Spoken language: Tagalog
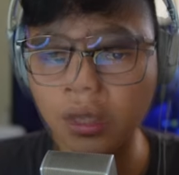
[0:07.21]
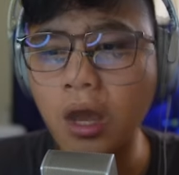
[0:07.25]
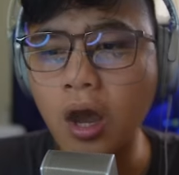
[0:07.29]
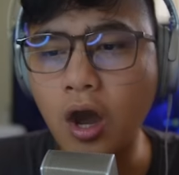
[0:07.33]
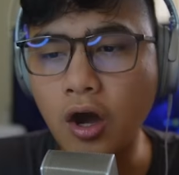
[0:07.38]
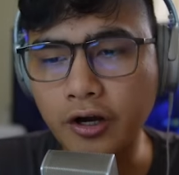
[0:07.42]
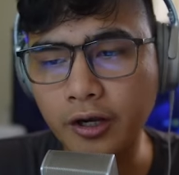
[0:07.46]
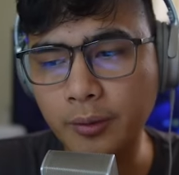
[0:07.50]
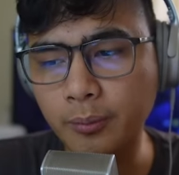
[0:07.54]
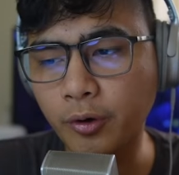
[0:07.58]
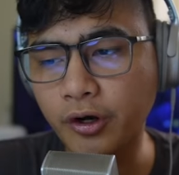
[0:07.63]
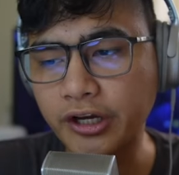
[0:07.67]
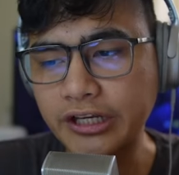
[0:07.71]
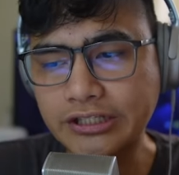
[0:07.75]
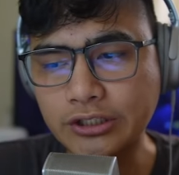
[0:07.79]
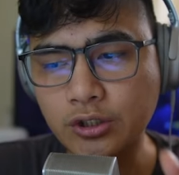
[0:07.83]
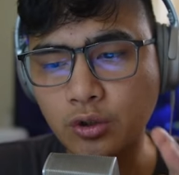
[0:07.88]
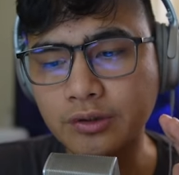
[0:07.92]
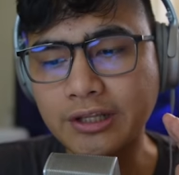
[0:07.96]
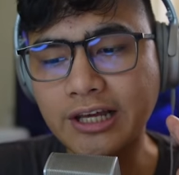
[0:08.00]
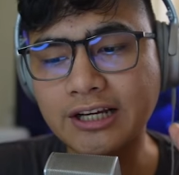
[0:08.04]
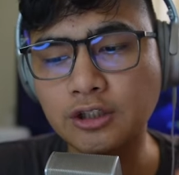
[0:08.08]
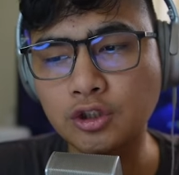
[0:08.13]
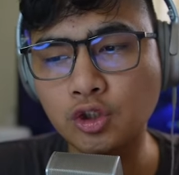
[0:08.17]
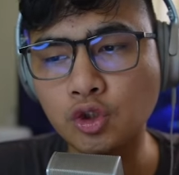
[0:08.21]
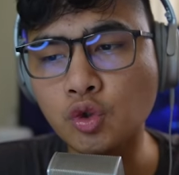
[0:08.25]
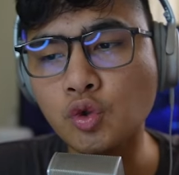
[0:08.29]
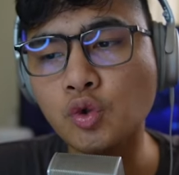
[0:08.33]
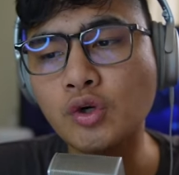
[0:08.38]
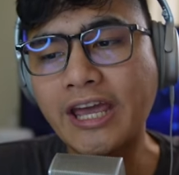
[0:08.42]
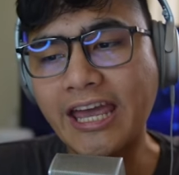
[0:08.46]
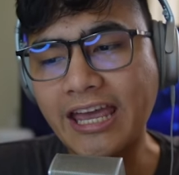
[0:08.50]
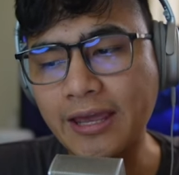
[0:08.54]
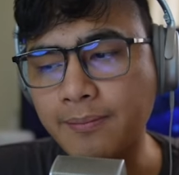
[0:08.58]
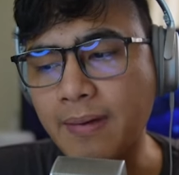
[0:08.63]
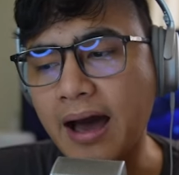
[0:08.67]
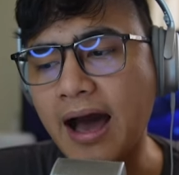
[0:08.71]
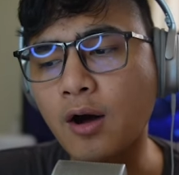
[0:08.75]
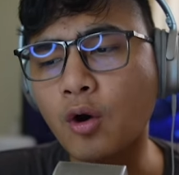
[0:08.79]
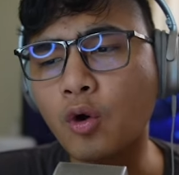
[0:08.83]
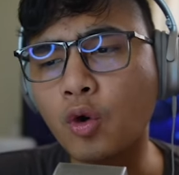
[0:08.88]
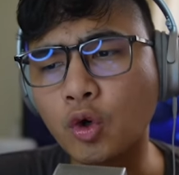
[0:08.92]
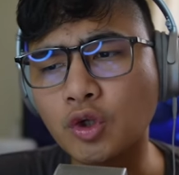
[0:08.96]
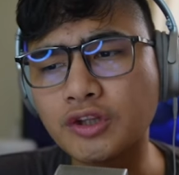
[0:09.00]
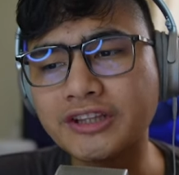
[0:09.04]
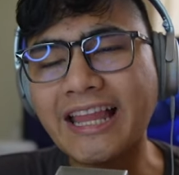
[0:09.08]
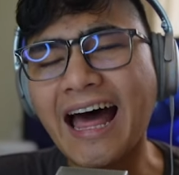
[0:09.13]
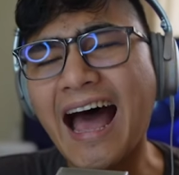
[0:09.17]
Okay boys, so nag new game
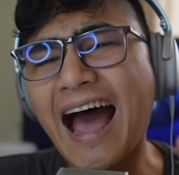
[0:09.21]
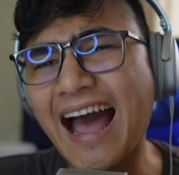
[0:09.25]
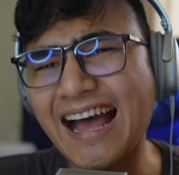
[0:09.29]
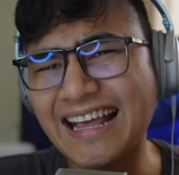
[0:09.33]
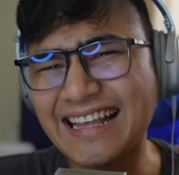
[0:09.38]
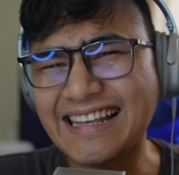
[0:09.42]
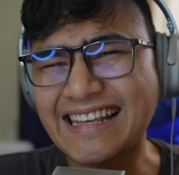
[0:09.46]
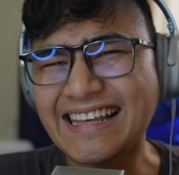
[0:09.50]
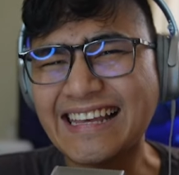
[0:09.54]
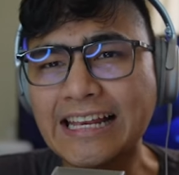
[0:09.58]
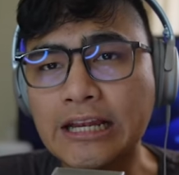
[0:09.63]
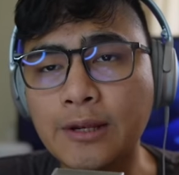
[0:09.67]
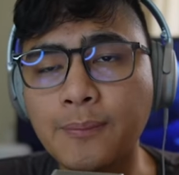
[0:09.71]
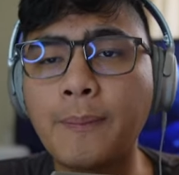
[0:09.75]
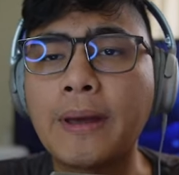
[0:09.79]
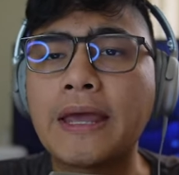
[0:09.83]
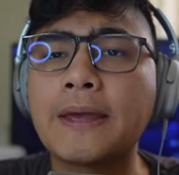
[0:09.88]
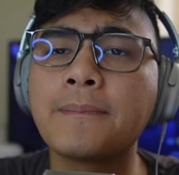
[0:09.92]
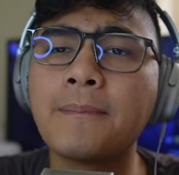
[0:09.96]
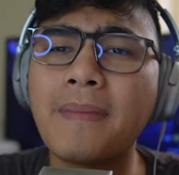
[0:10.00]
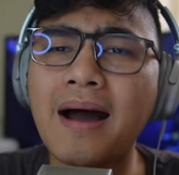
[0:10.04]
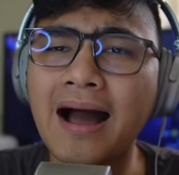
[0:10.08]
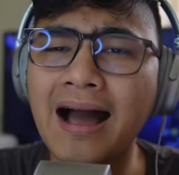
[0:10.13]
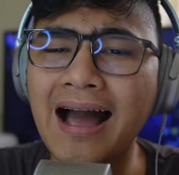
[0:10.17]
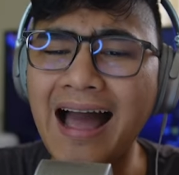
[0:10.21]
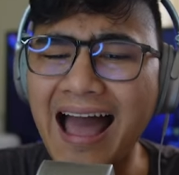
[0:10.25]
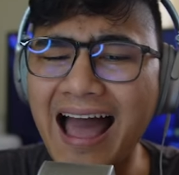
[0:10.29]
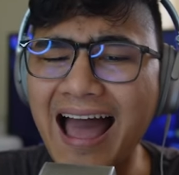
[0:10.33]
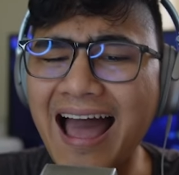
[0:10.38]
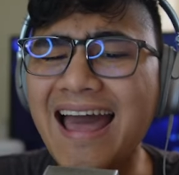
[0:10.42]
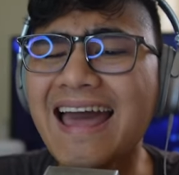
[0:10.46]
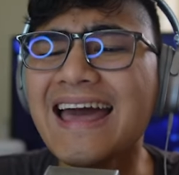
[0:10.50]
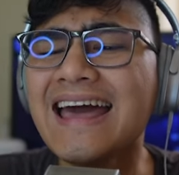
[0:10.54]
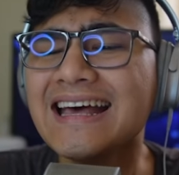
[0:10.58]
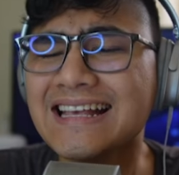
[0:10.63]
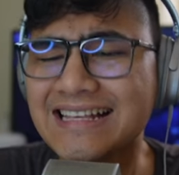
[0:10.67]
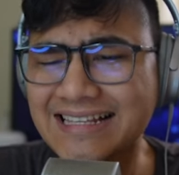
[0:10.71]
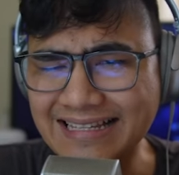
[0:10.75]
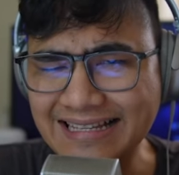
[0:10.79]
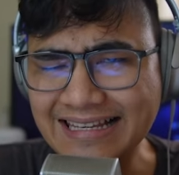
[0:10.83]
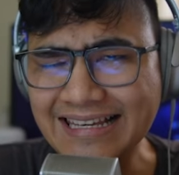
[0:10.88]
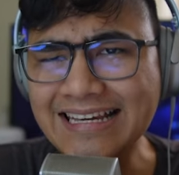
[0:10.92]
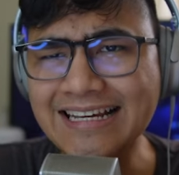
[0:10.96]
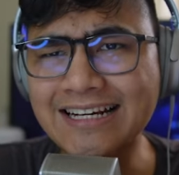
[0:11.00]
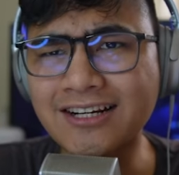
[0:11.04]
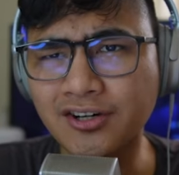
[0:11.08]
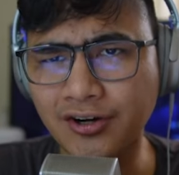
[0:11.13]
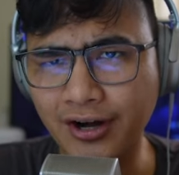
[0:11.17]
ako dahil may mga
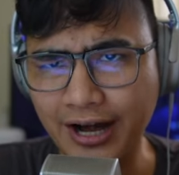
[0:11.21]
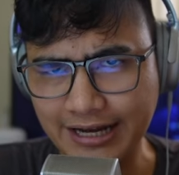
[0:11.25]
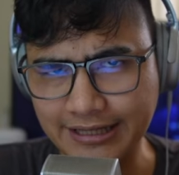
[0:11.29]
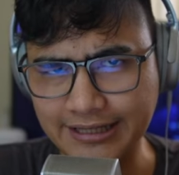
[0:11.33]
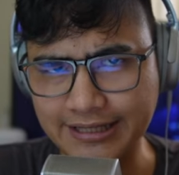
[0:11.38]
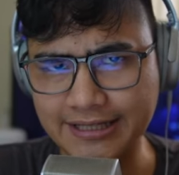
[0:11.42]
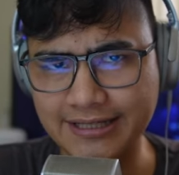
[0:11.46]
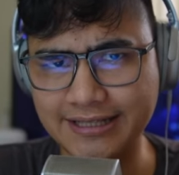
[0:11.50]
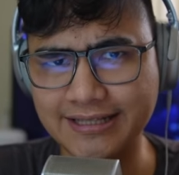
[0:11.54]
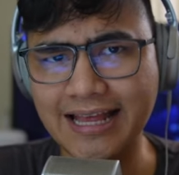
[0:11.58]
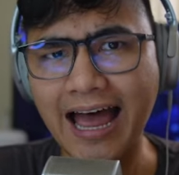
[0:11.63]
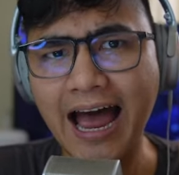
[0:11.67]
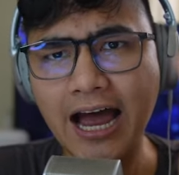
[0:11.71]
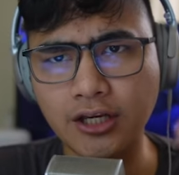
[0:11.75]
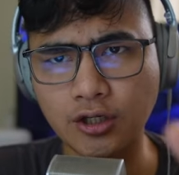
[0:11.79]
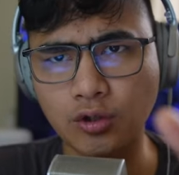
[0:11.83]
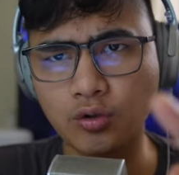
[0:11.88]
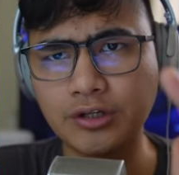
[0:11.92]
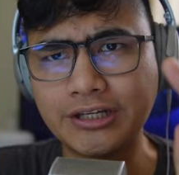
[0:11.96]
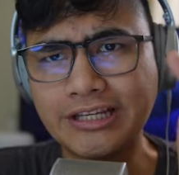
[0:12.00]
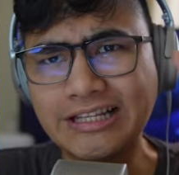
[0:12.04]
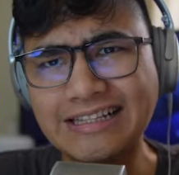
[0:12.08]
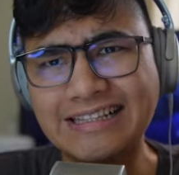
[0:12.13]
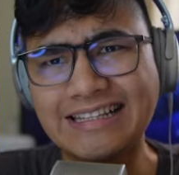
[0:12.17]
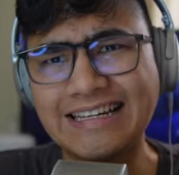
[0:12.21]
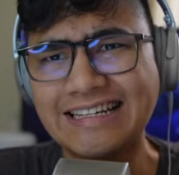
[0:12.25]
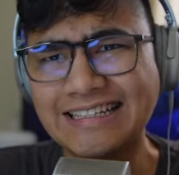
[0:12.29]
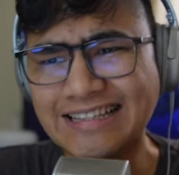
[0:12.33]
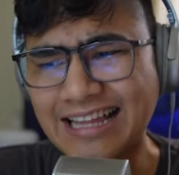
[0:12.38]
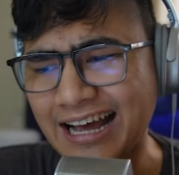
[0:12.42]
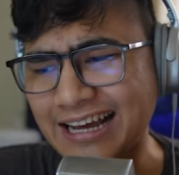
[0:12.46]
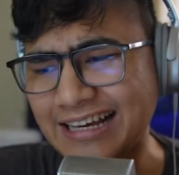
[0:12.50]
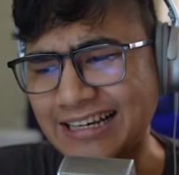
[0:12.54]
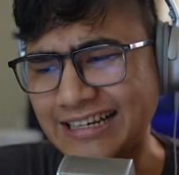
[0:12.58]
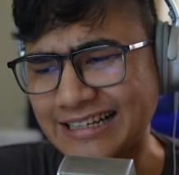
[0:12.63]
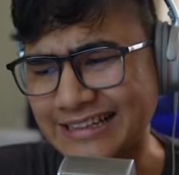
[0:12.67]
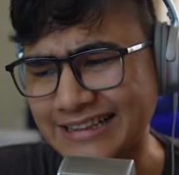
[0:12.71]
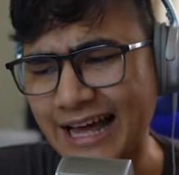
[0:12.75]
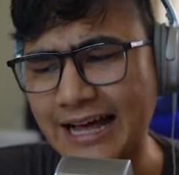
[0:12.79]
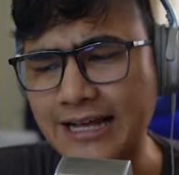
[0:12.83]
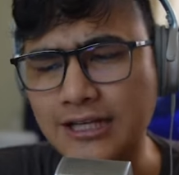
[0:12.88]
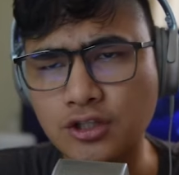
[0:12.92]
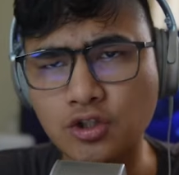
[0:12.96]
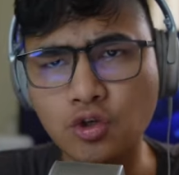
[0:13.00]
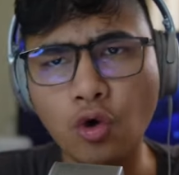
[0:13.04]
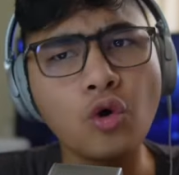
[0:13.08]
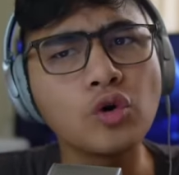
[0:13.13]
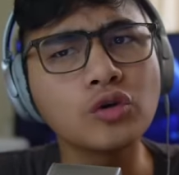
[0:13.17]
secrets tayong hindi nakita.
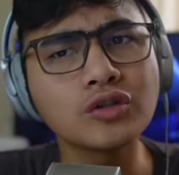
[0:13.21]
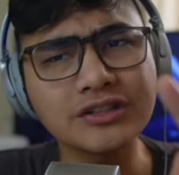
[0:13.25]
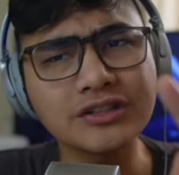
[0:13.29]
So